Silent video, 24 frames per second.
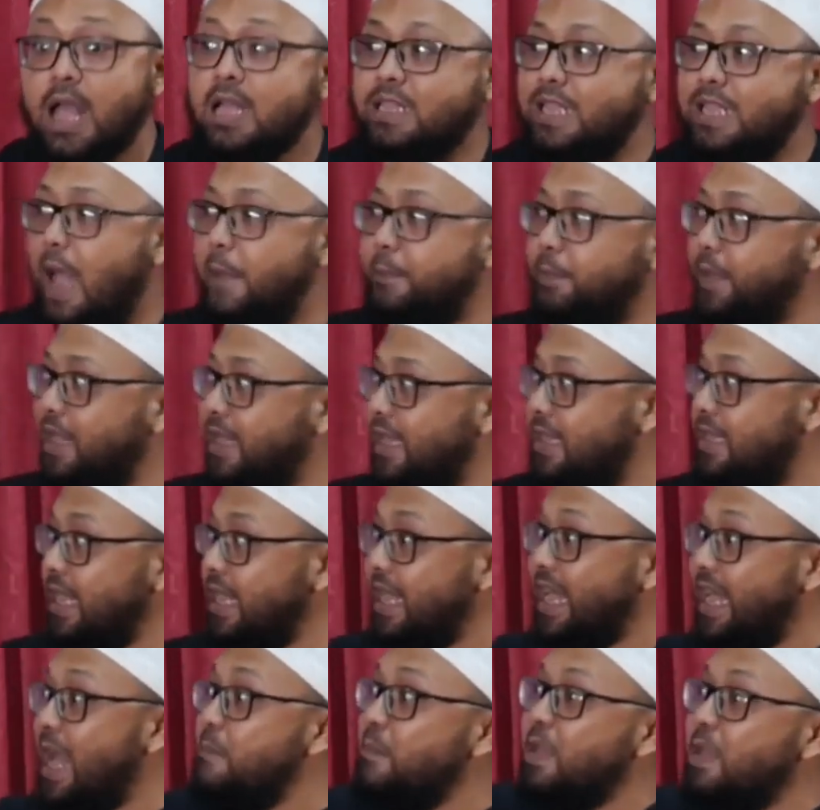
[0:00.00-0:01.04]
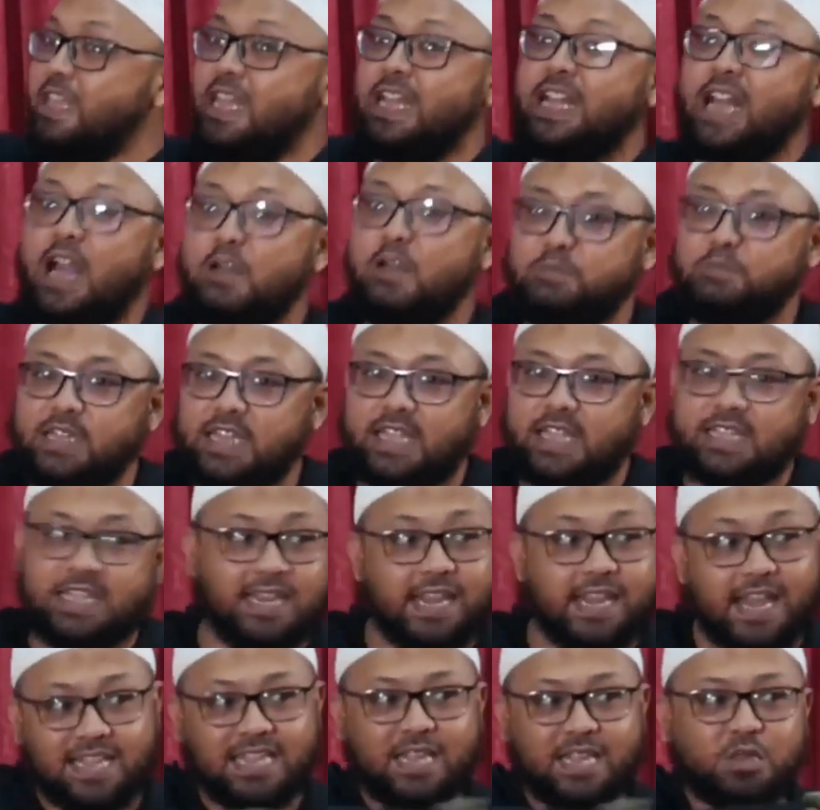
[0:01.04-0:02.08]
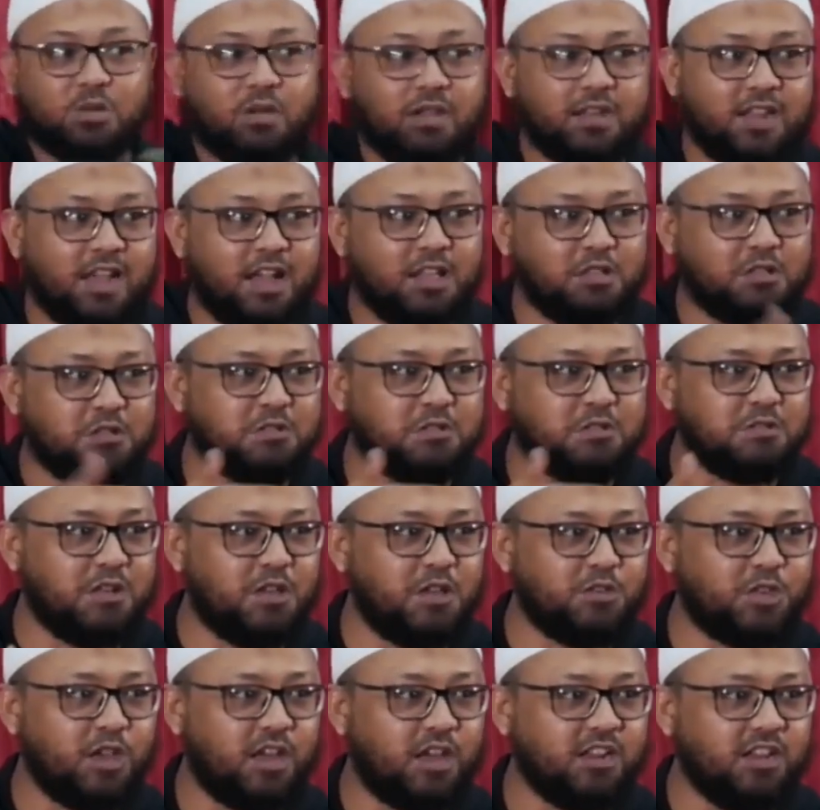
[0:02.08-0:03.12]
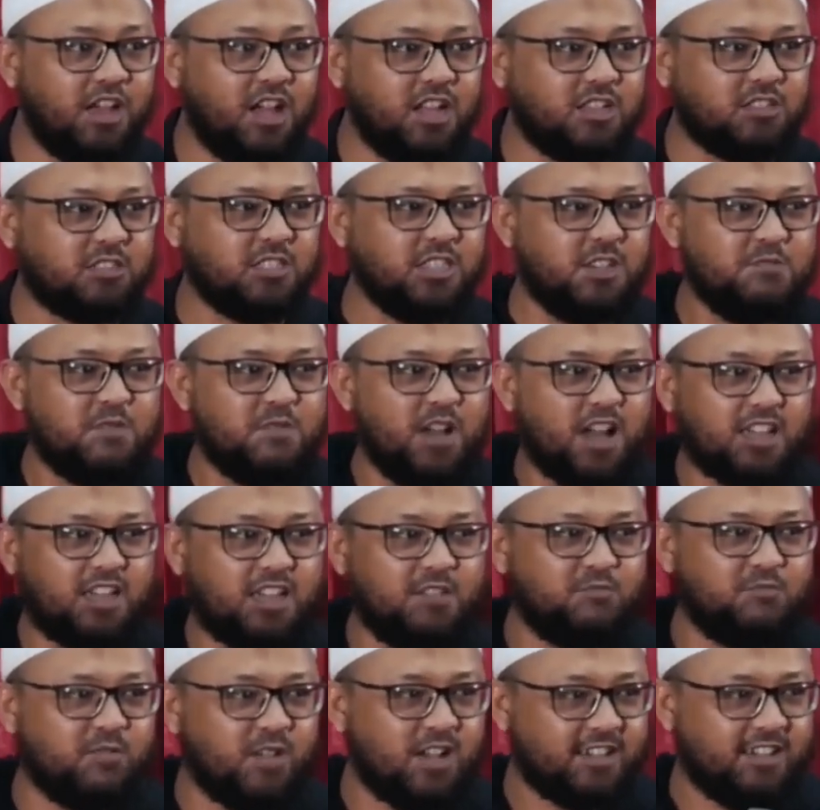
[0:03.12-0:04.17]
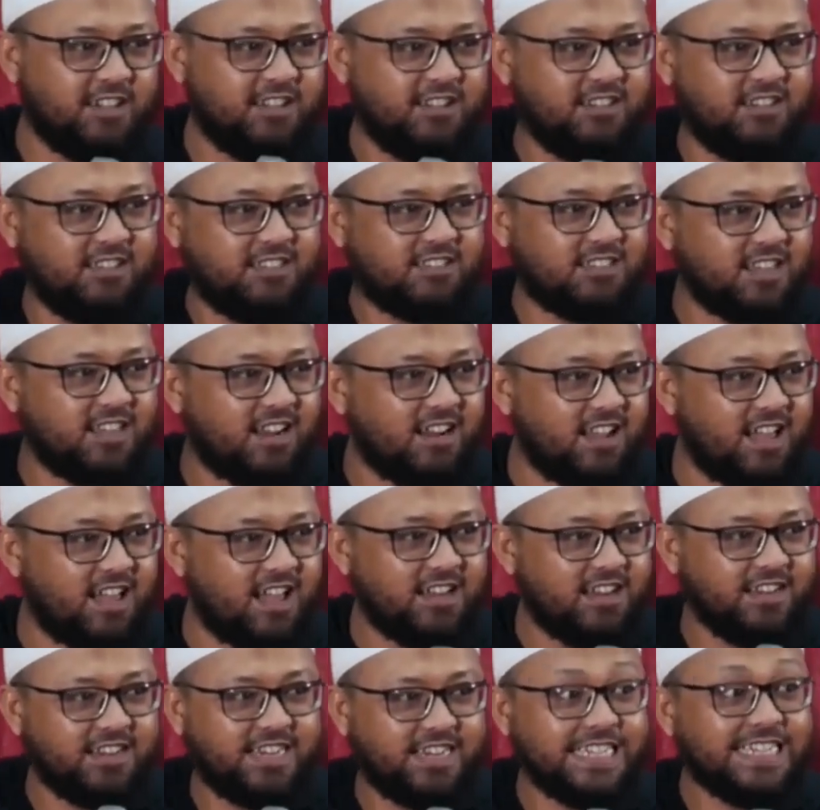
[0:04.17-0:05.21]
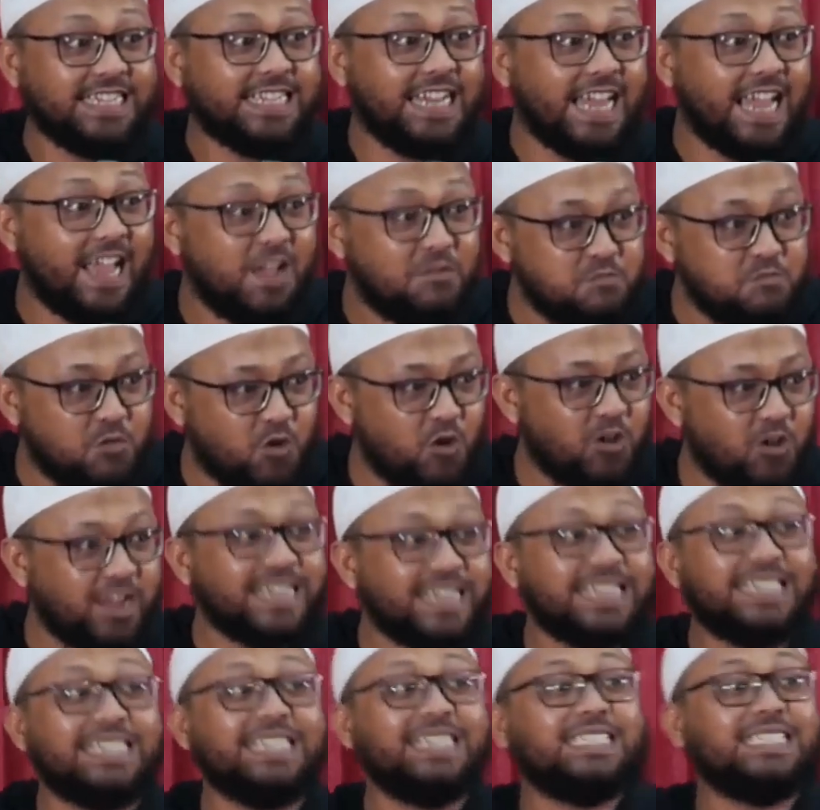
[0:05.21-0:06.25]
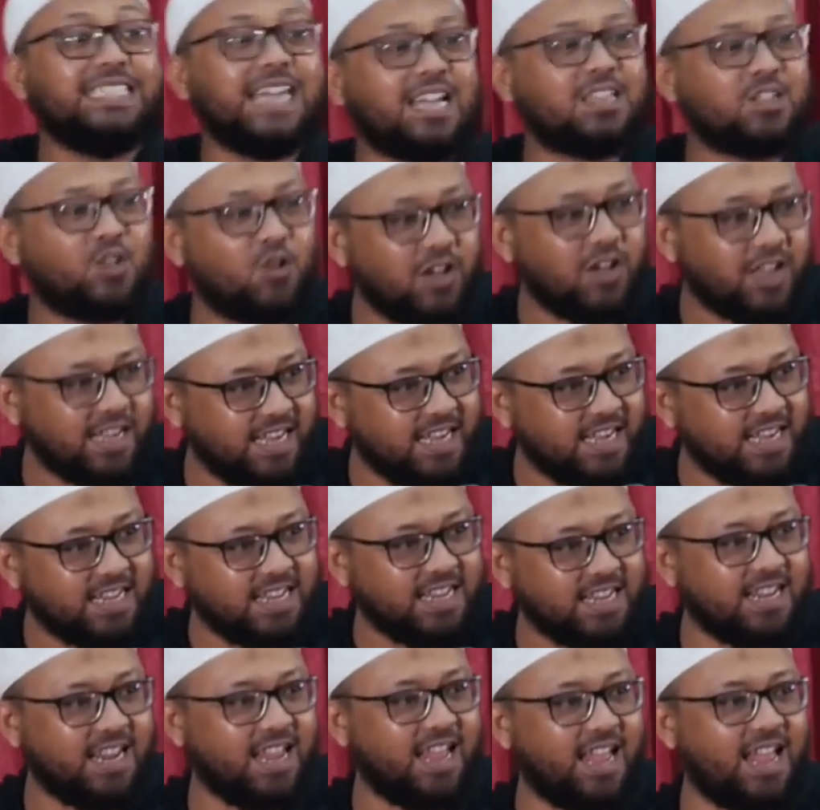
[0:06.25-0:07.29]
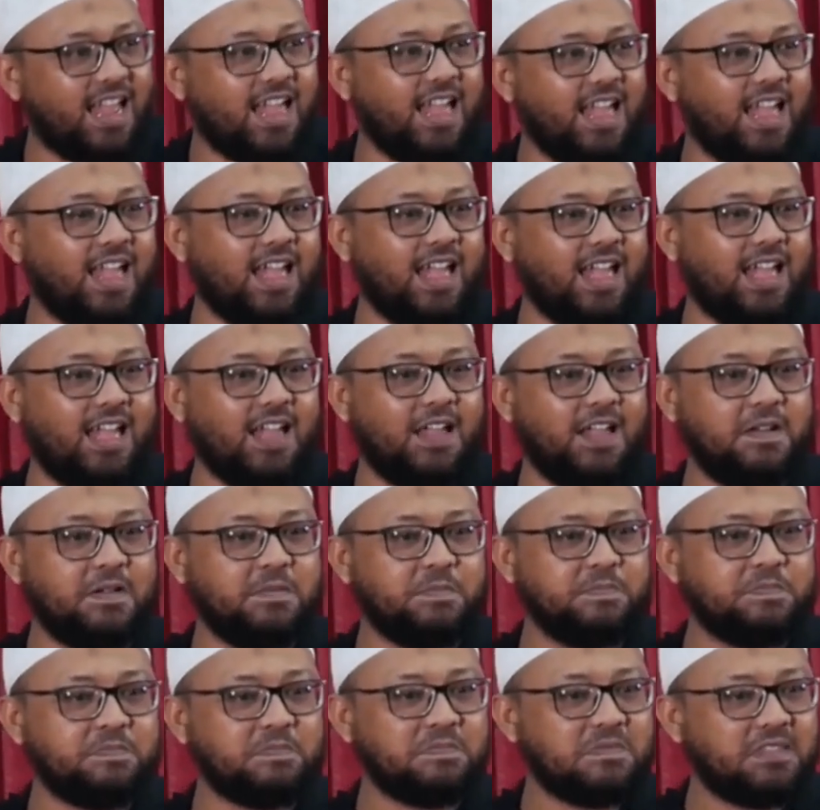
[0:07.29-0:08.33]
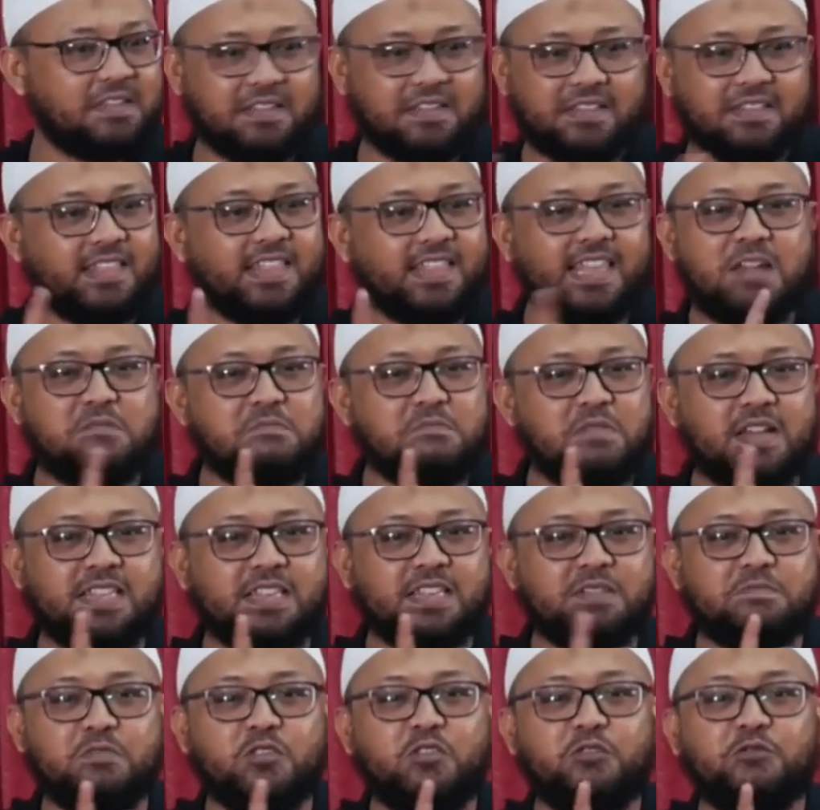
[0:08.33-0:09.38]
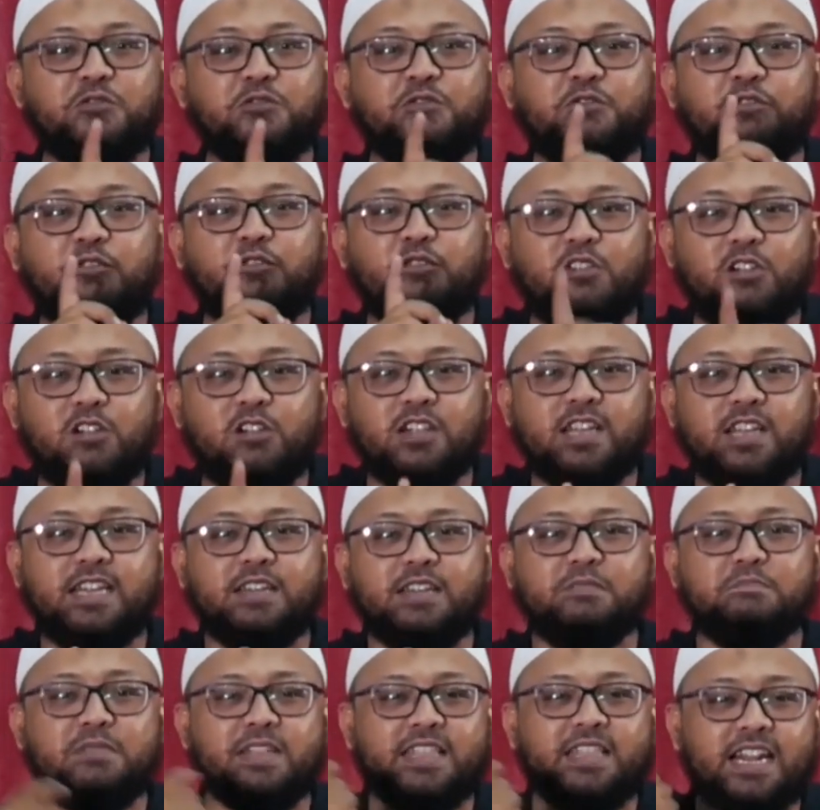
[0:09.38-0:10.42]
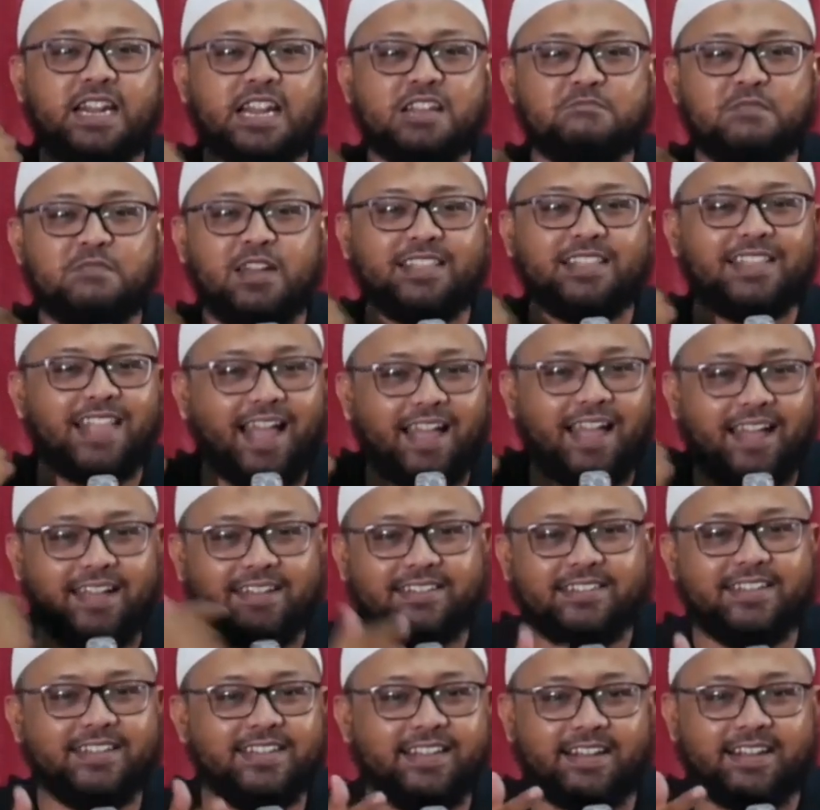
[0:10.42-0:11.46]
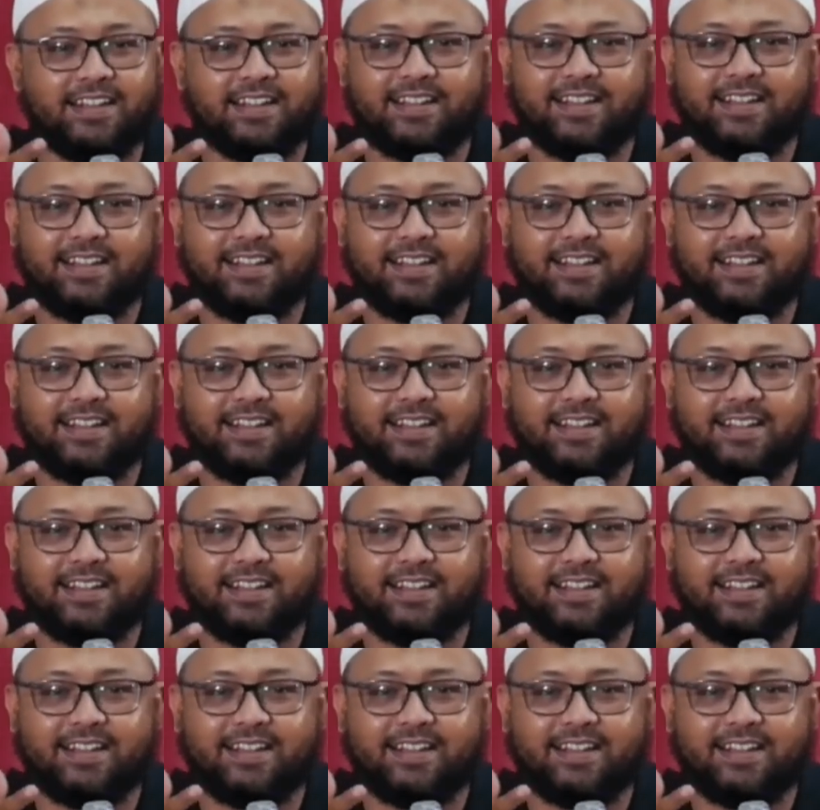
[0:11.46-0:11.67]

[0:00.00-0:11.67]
tapi ketika menyikapinya tidak sesuai dengan tuntunan syariat, dimaki-maki, dicela, di demo, dijatohin, nah dia masih belum fully menerima takdir.